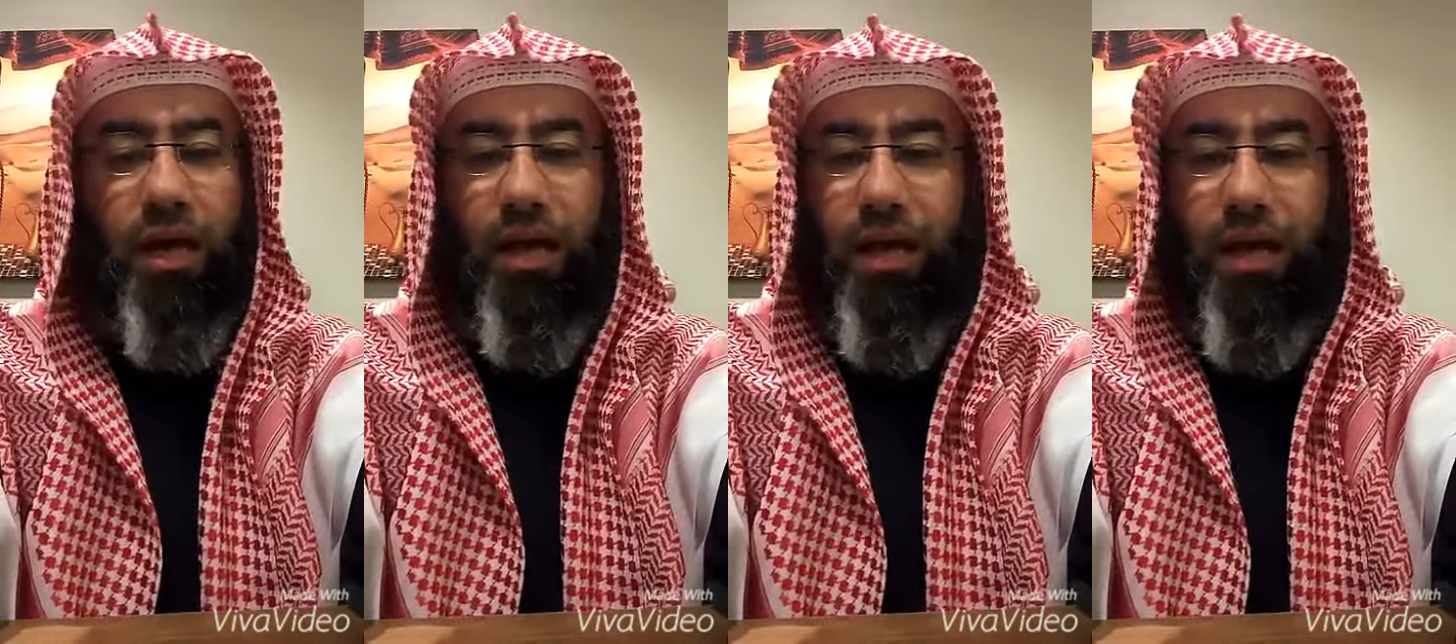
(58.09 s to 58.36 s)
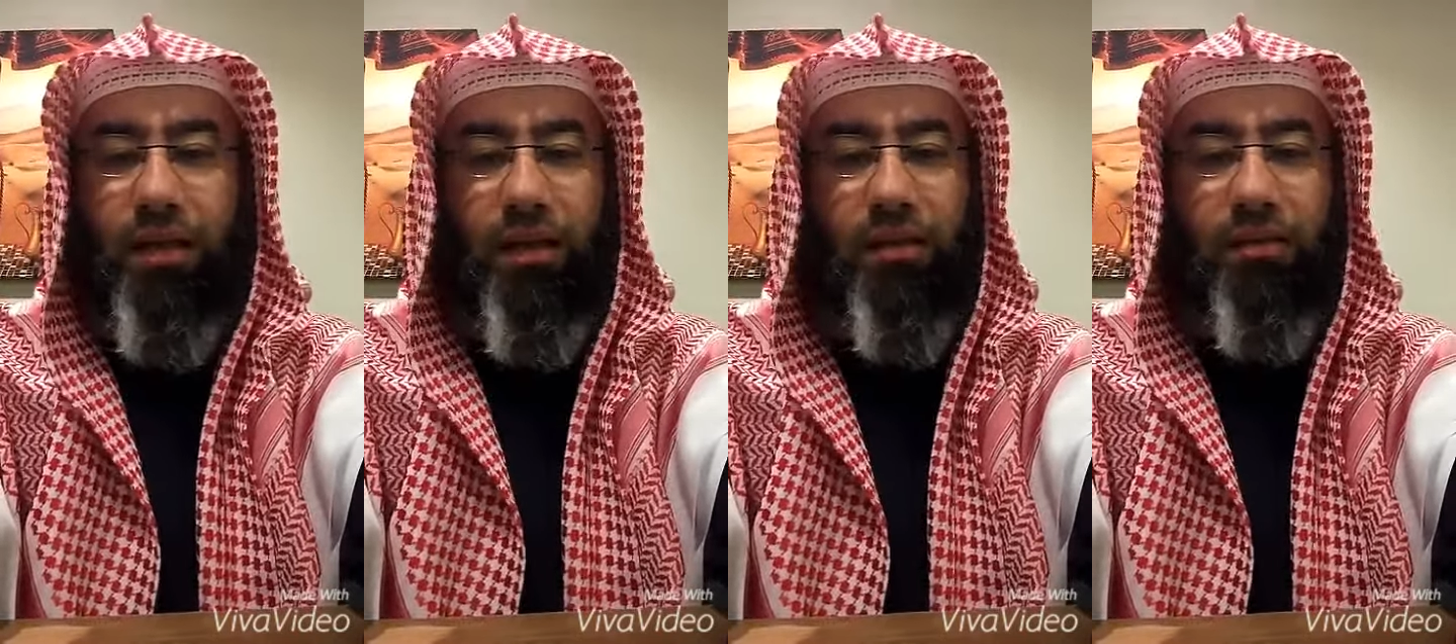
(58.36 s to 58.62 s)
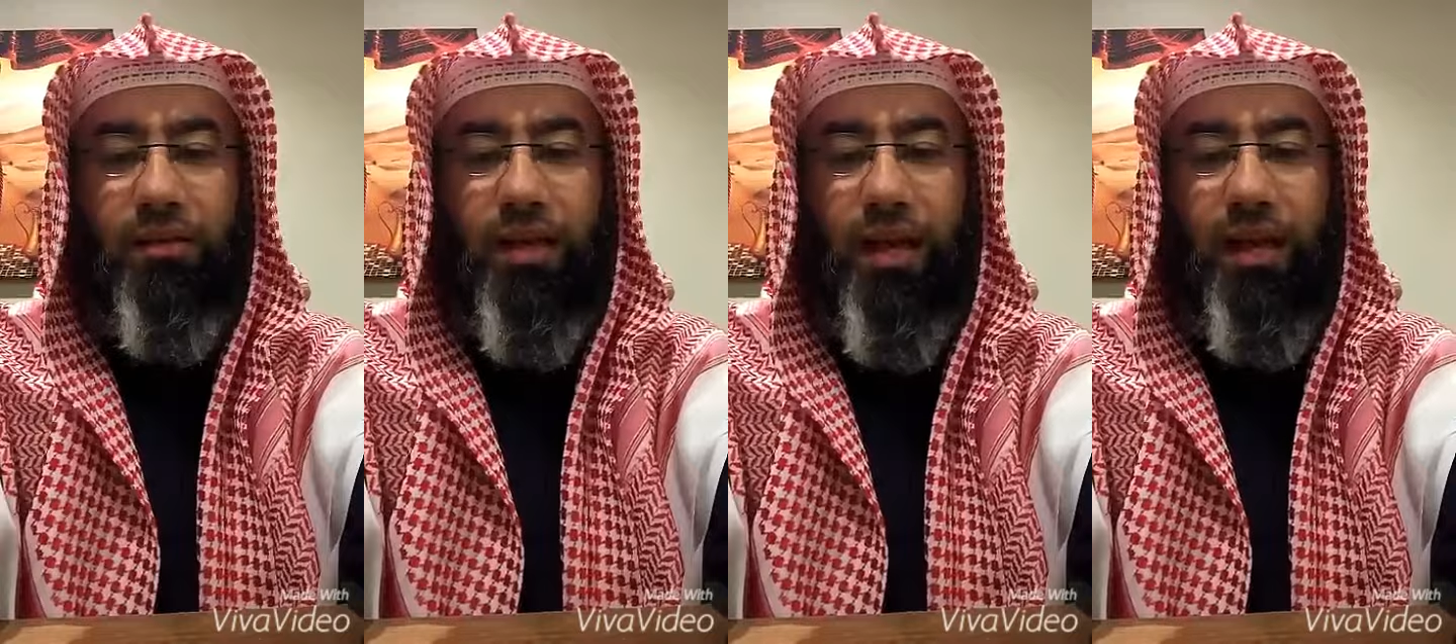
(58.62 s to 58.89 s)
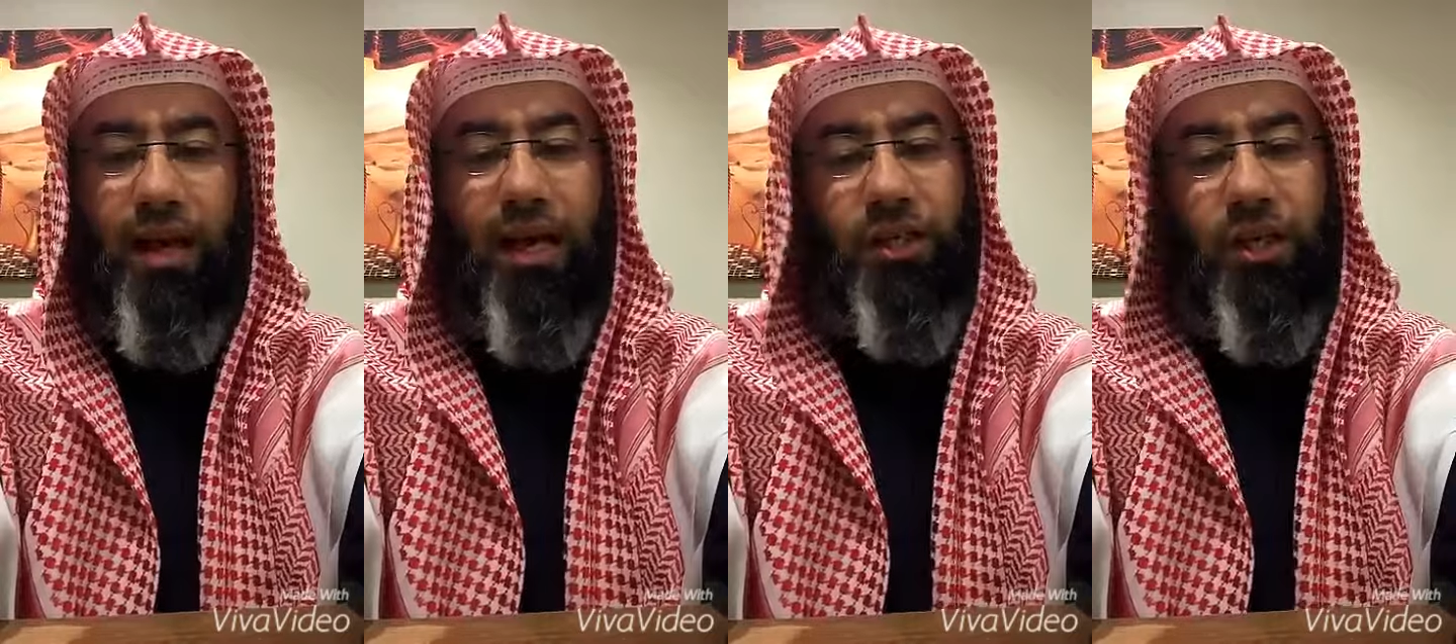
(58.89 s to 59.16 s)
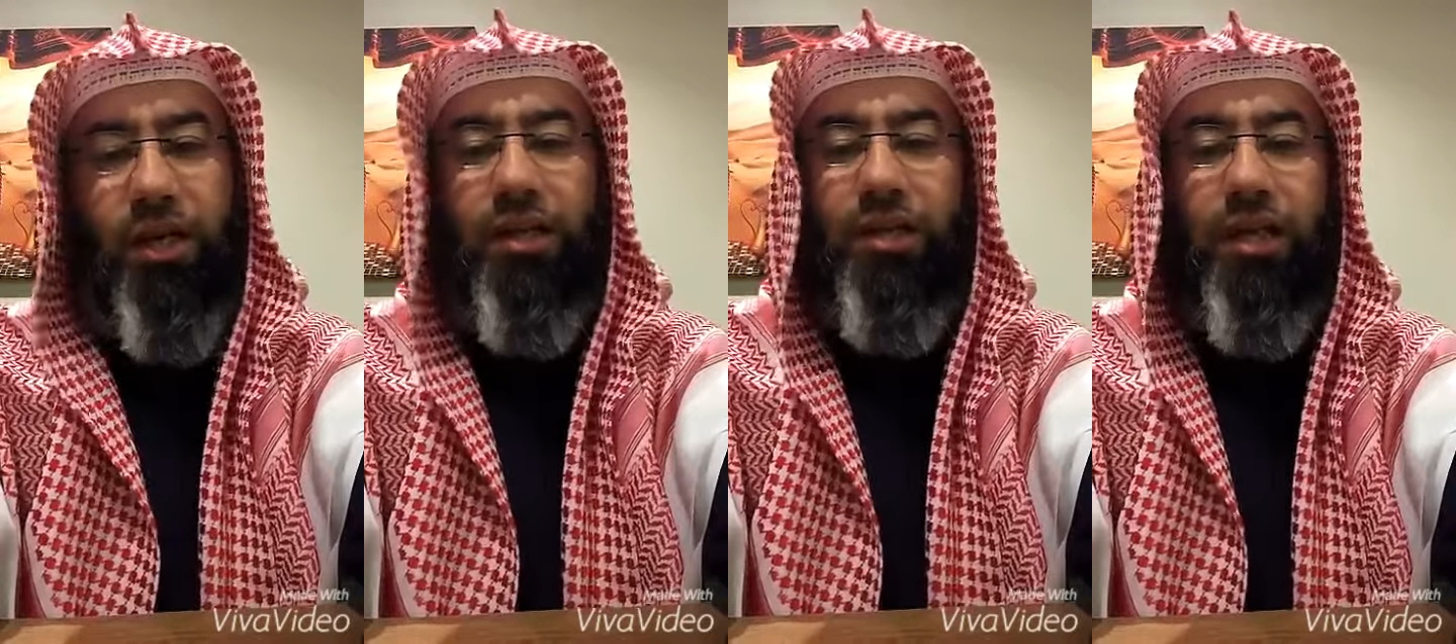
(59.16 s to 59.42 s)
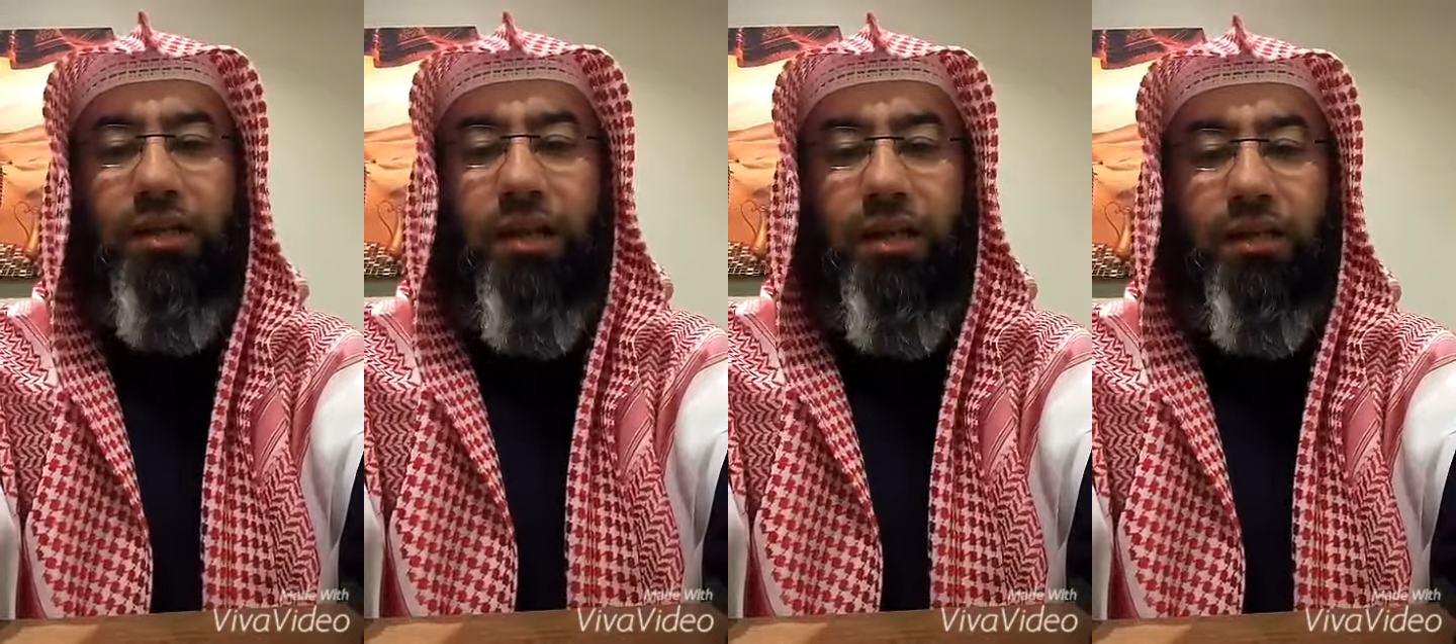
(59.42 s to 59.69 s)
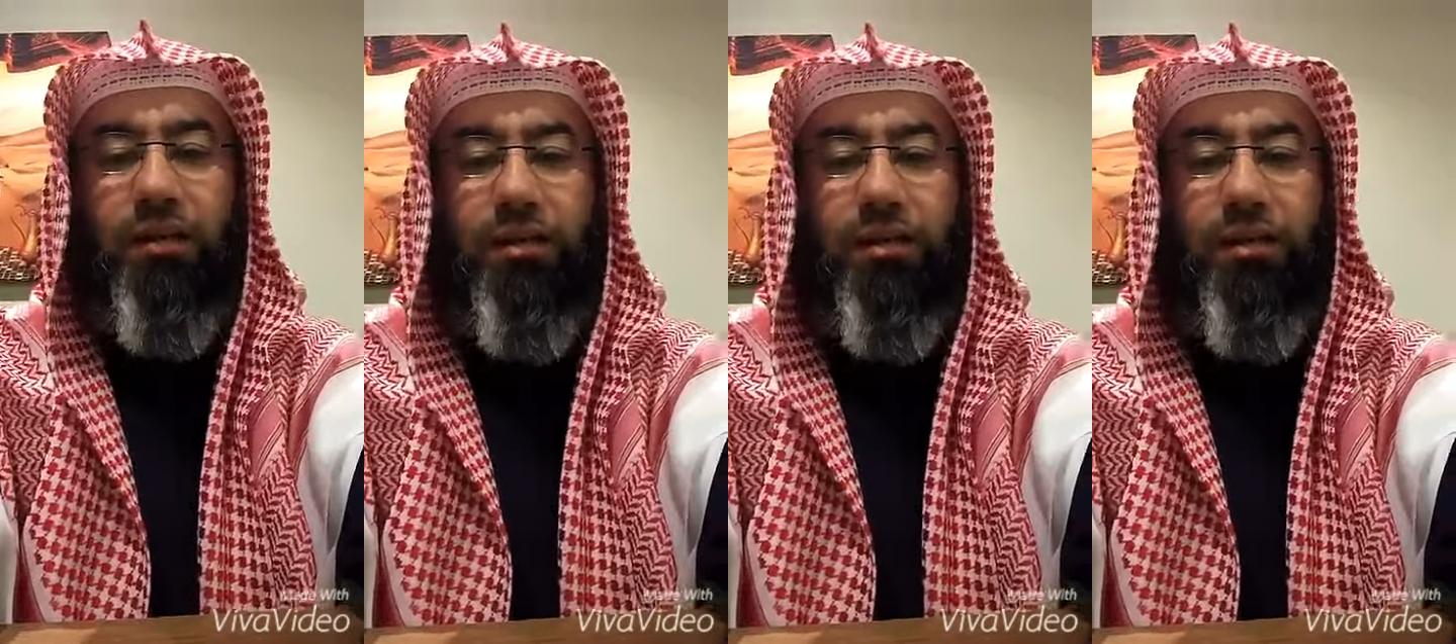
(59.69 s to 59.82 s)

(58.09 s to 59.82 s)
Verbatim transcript: على هذا الانسان علشان نشهد له.